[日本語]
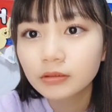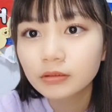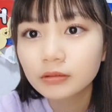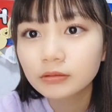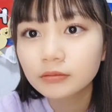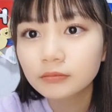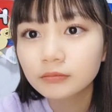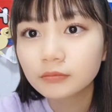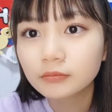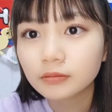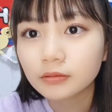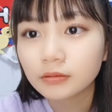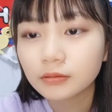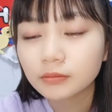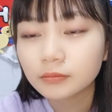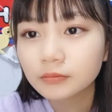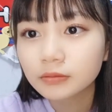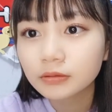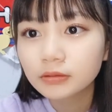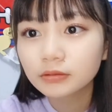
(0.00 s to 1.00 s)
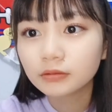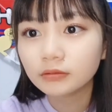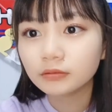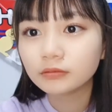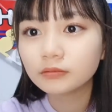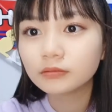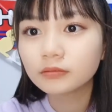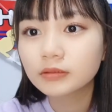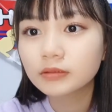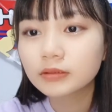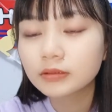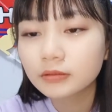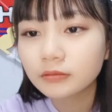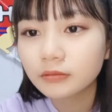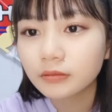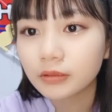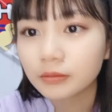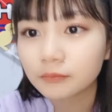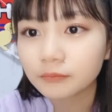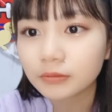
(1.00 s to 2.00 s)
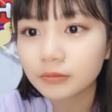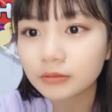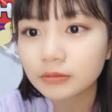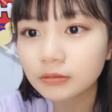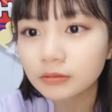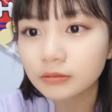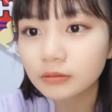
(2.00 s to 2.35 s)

そうなんですすぐすぐ行きました